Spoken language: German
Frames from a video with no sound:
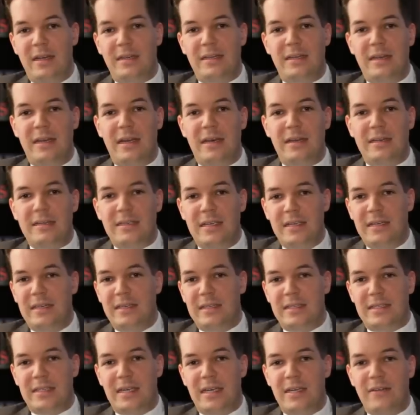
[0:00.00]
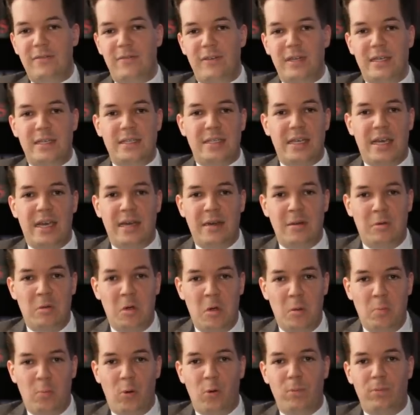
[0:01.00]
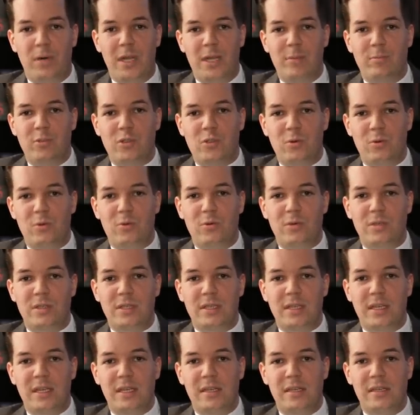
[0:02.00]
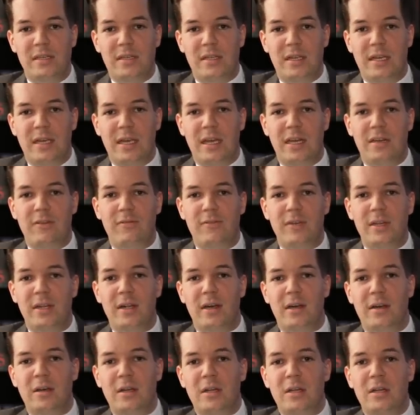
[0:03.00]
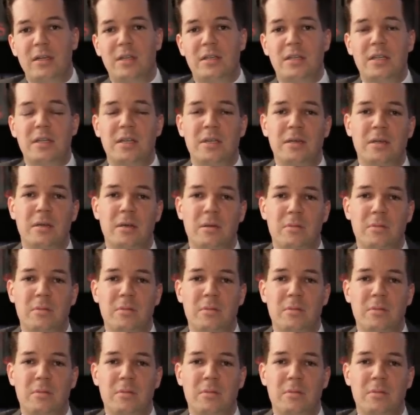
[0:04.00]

der jederzeit, wenn es ein Problem zu lösen gilt, entweder die